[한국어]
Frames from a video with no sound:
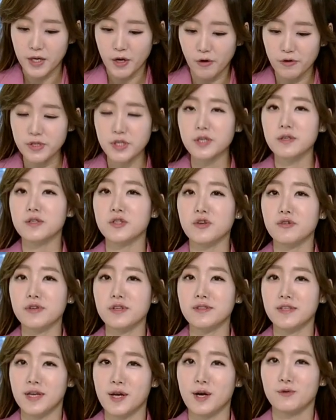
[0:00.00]

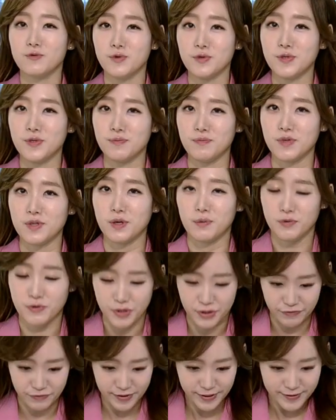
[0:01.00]
현실적인 제약도 있습니다.
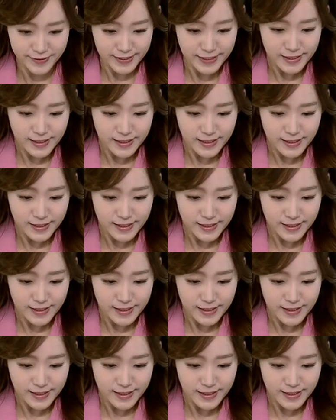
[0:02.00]
보시고요.